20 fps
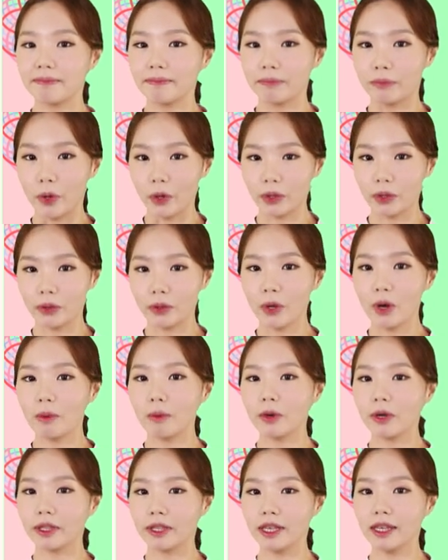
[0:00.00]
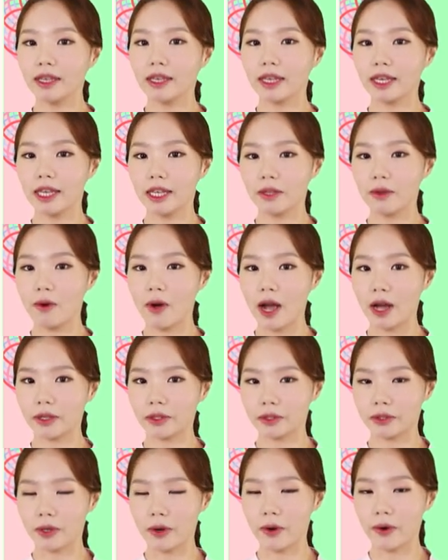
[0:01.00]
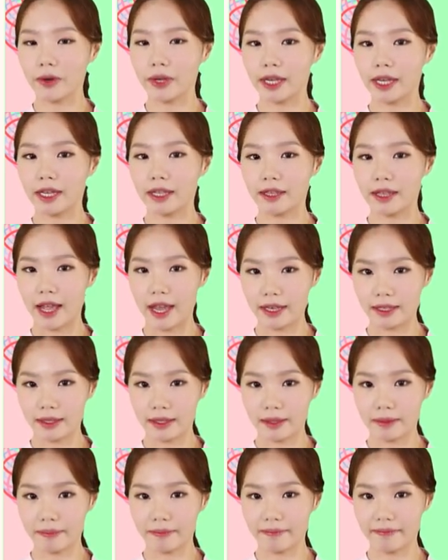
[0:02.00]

뭐또뭐 인기 노아르 쇼힌 데스